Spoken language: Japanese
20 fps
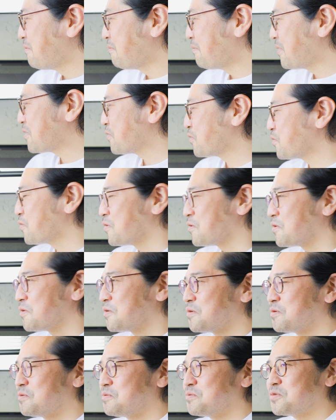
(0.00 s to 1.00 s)
まあその
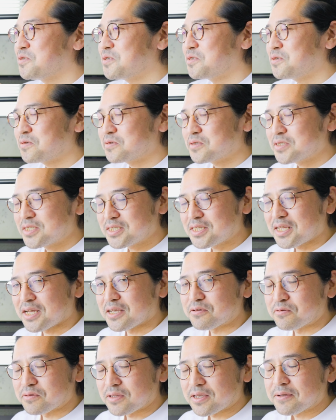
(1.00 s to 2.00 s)
Vlog 自
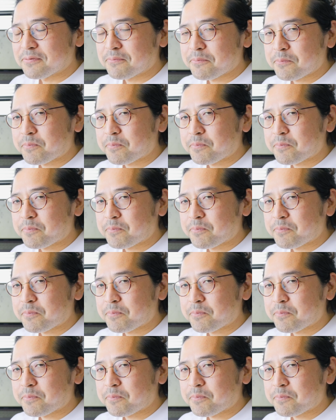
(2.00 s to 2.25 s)
体のね、